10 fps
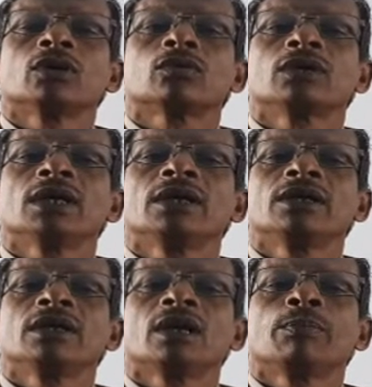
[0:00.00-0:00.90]
কোথায়
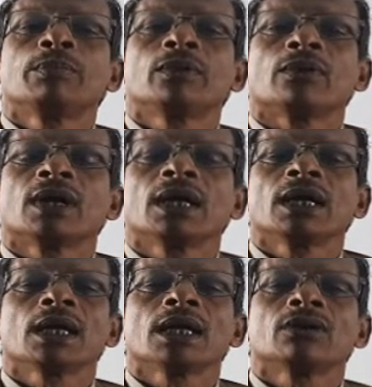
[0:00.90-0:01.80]
ডিজিটাল পিরিয়ড
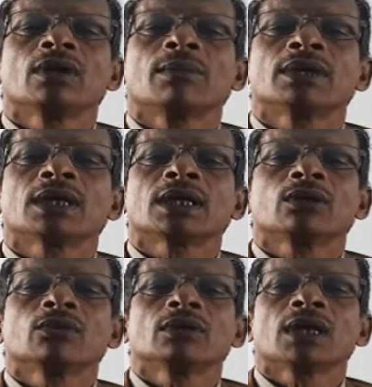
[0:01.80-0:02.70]
এগুলো কিন্তু আমাদের
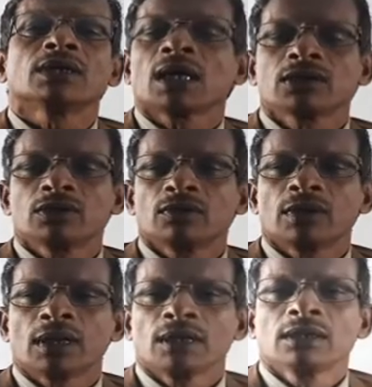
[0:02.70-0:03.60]
কিন্তু জানা ছিল
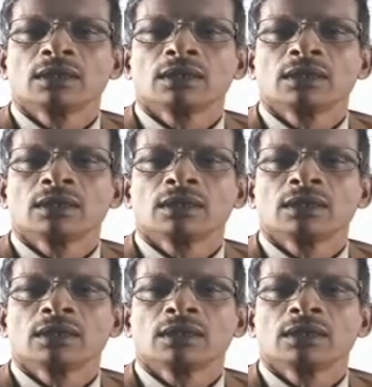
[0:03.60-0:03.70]
না